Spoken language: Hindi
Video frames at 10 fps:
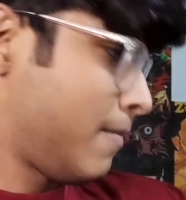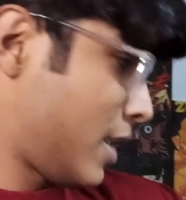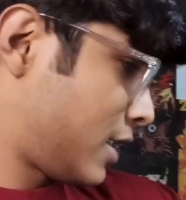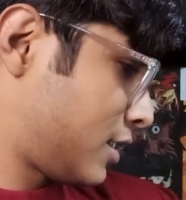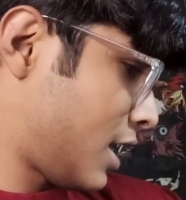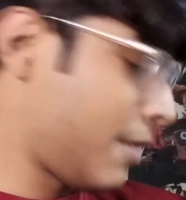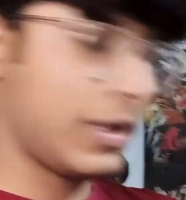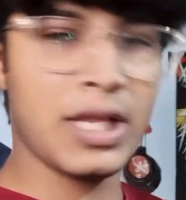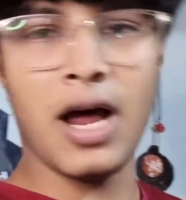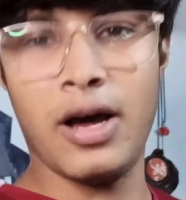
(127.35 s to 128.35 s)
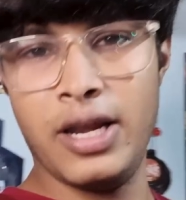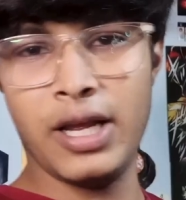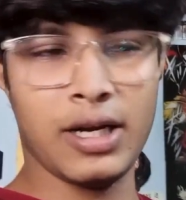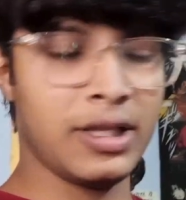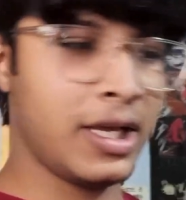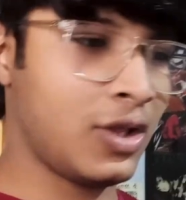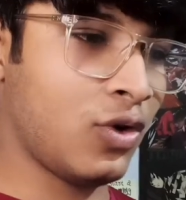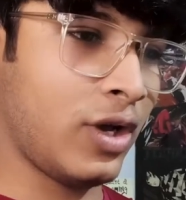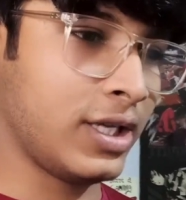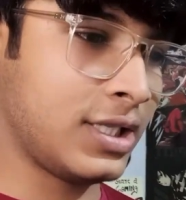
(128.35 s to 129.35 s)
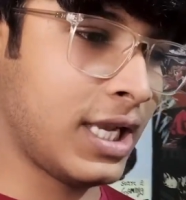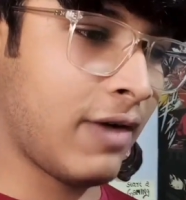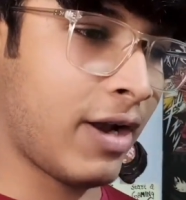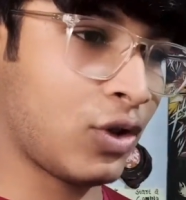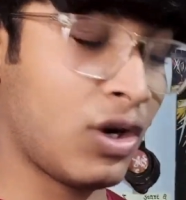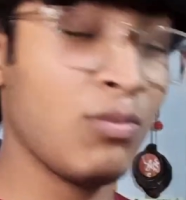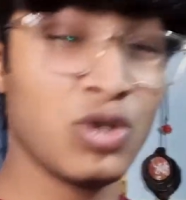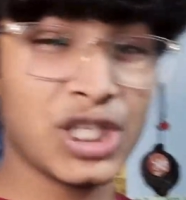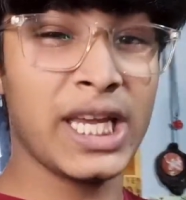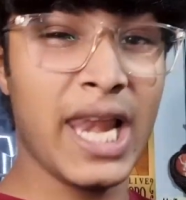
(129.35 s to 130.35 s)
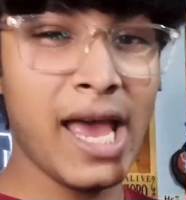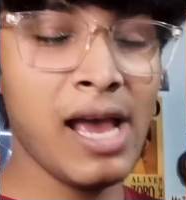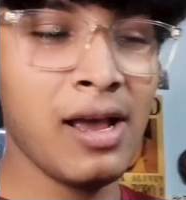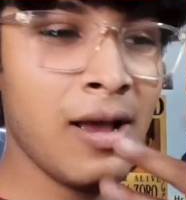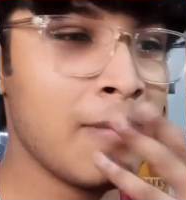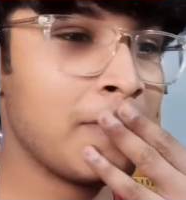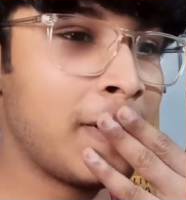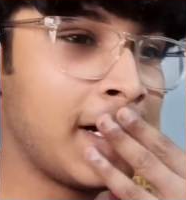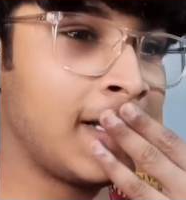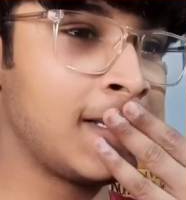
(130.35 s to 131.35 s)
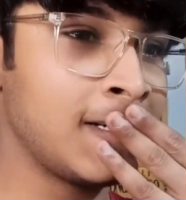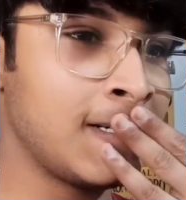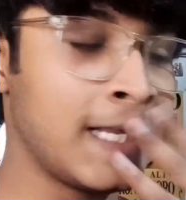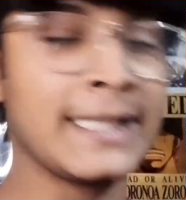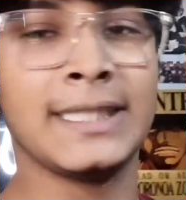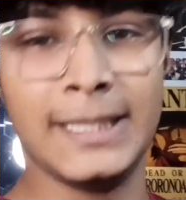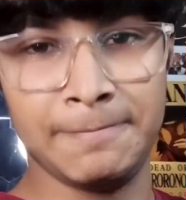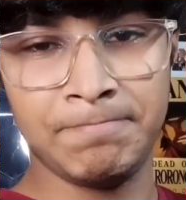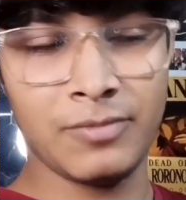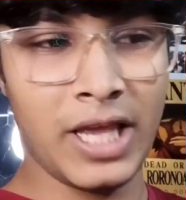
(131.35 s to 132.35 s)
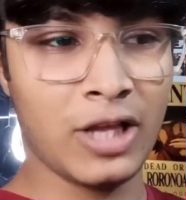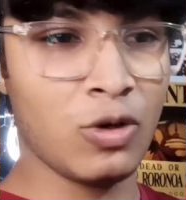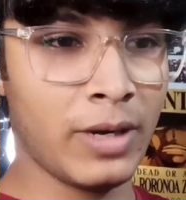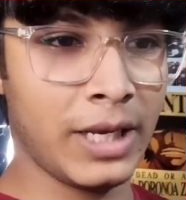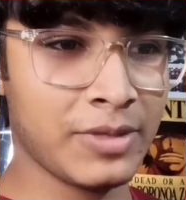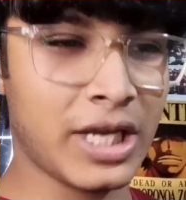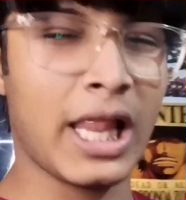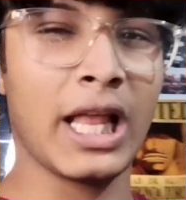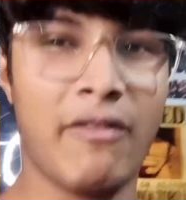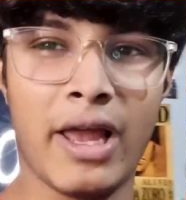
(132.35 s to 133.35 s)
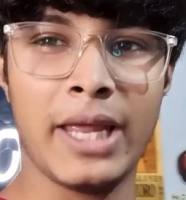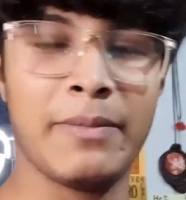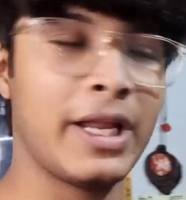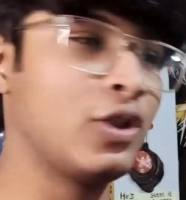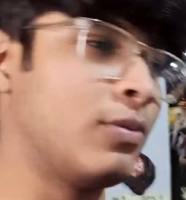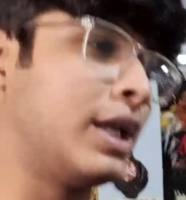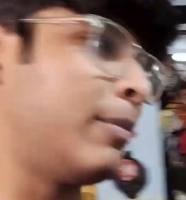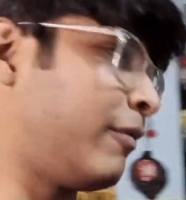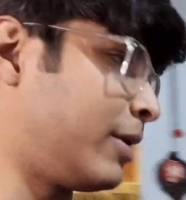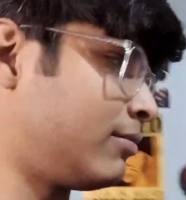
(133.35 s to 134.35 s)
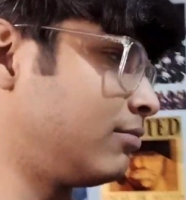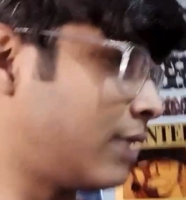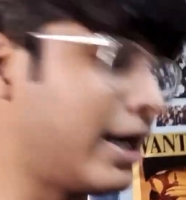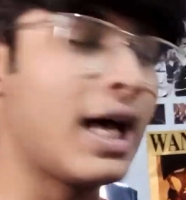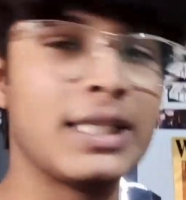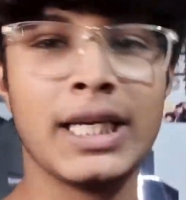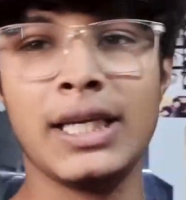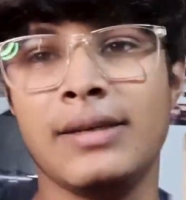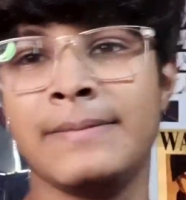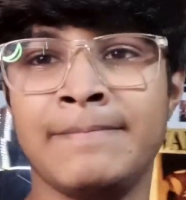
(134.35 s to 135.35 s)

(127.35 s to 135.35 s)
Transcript: बट हम इतना अन नहीं करते तो ए लगवाना थोड़ा मुश्किल है बट लेट्स सी एक दो महीने में शायद लगवा लें पर एक दो महीने में फिर ठंड आ जाएगी